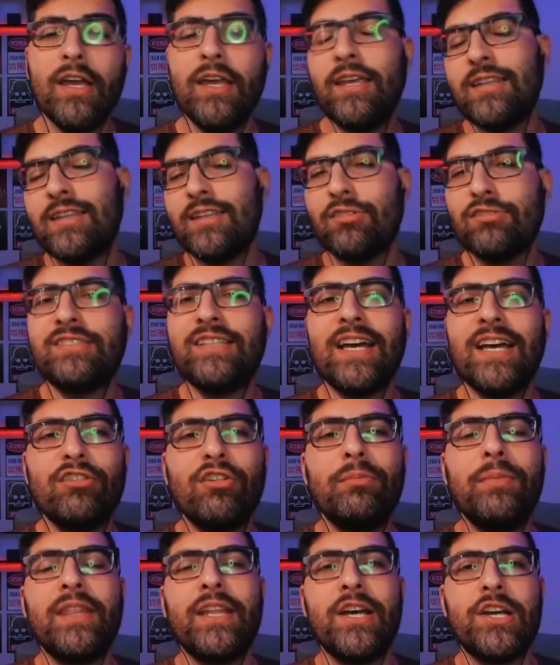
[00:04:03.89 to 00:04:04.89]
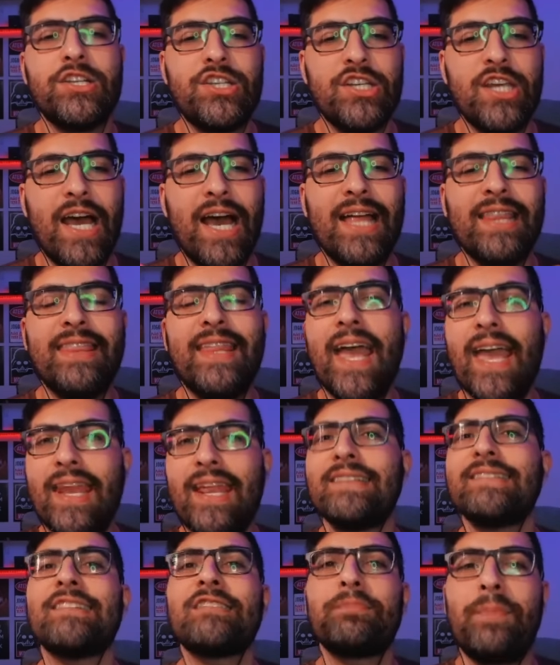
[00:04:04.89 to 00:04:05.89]
Então se a dominante adere a
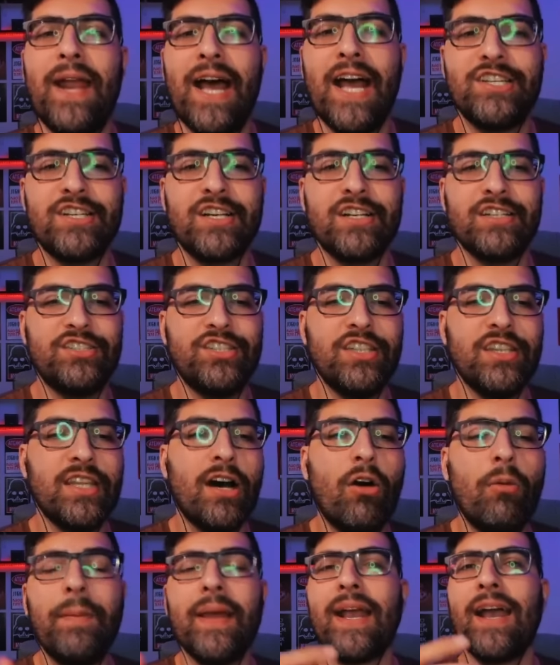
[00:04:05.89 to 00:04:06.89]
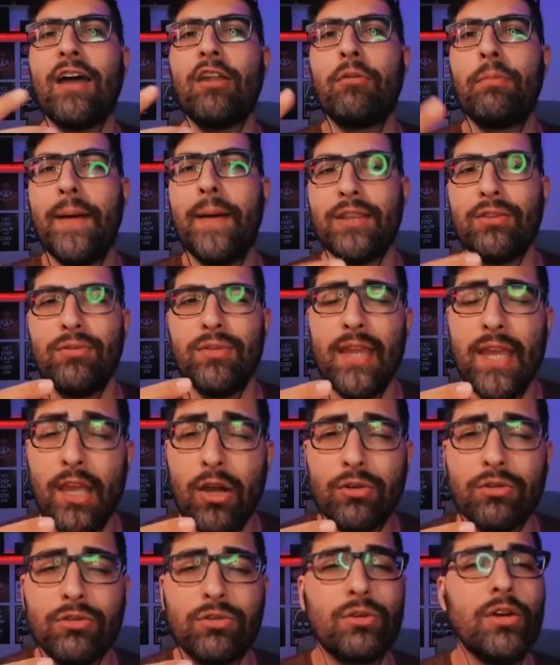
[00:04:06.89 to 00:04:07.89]
essas práticas de não pegar no pé do
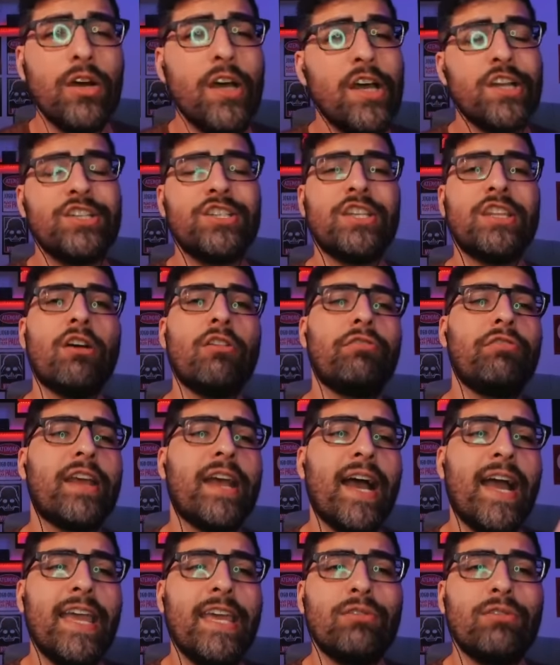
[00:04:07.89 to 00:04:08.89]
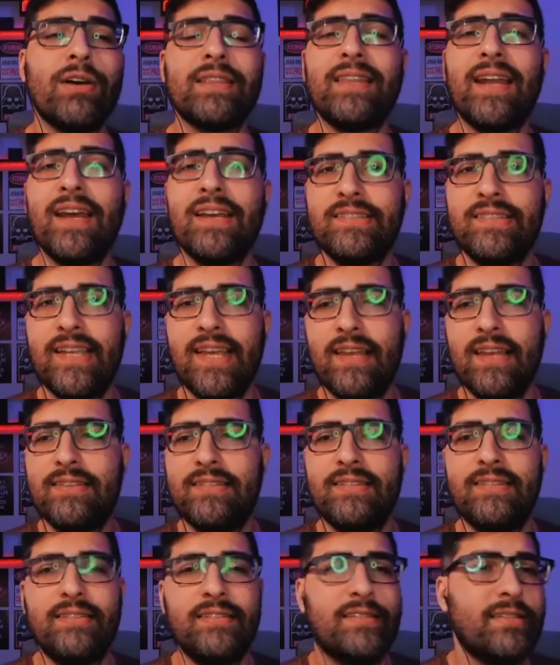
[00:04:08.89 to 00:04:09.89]
neutro, de não ficar indo atrás dele
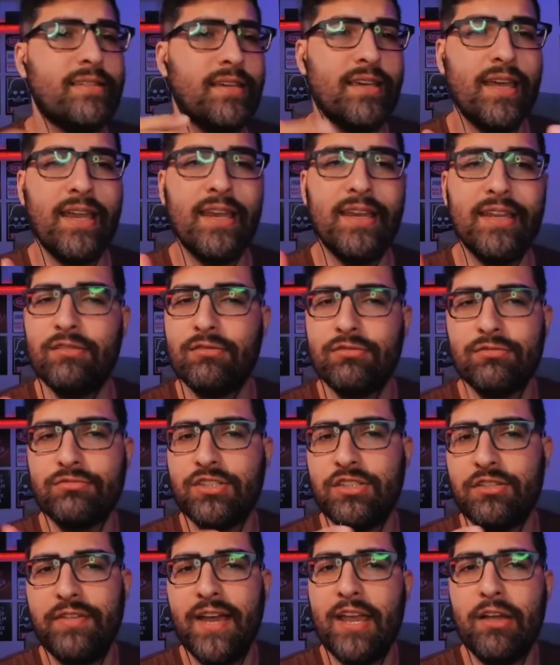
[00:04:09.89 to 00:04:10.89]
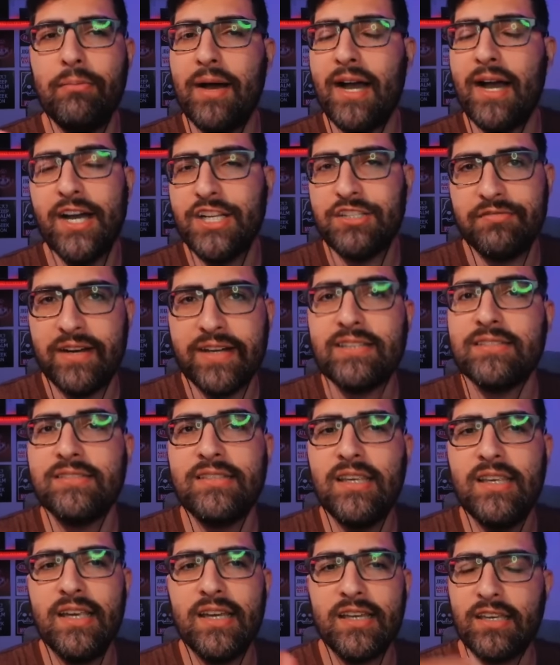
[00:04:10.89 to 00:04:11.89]
se ele não tiver em uma hunt
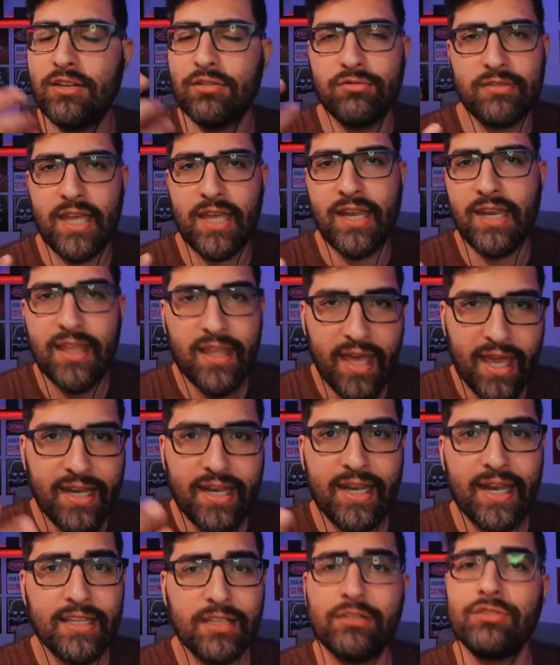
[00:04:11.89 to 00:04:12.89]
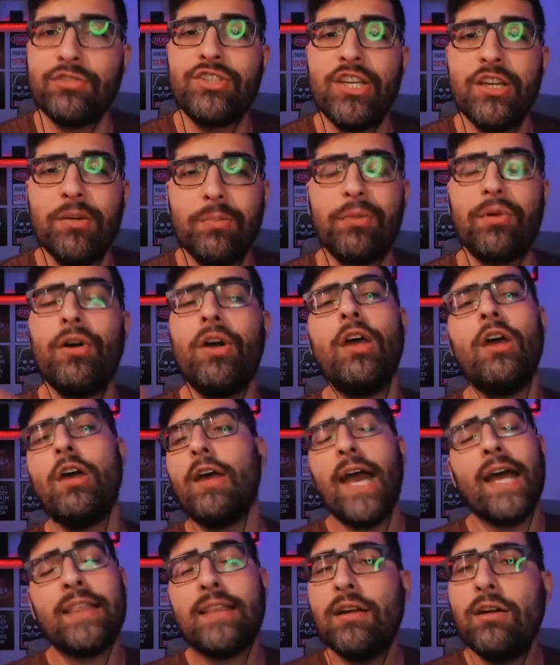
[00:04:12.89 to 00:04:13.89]
vazia, que não tem ninguém nem nada do tipo,
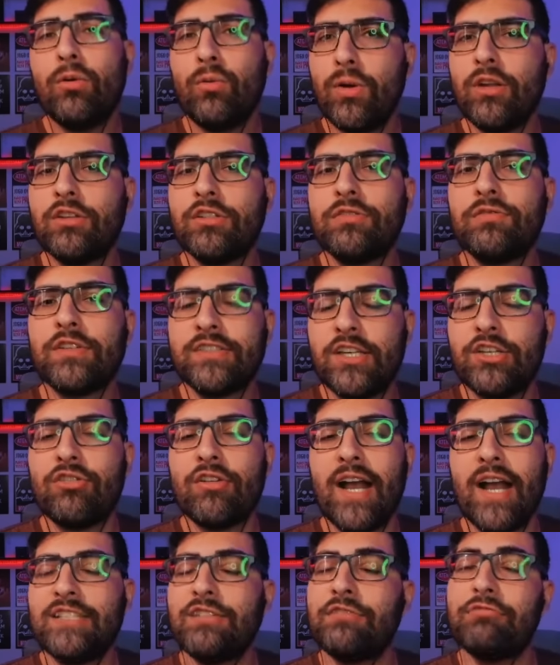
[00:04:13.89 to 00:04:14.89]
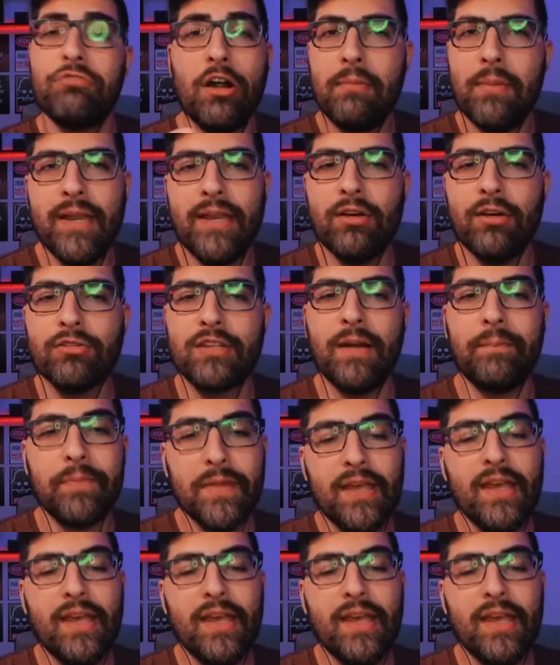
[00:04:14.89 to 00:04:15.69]
é tranquilo de você jogar de forma neutra.